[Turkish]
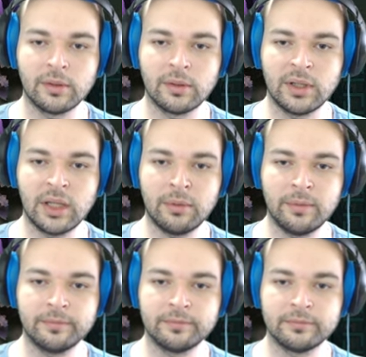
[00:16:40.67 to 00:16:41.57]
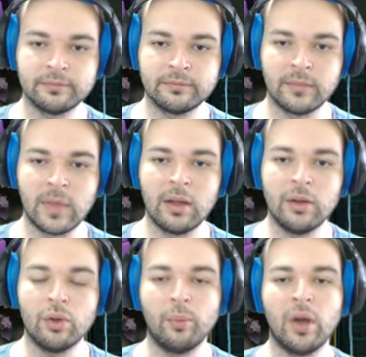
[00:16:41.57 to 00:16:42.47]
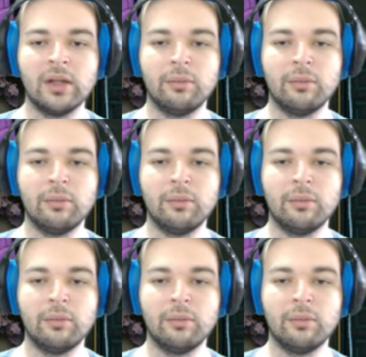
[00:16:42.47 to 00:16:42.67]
Tamam. Ya bu adamın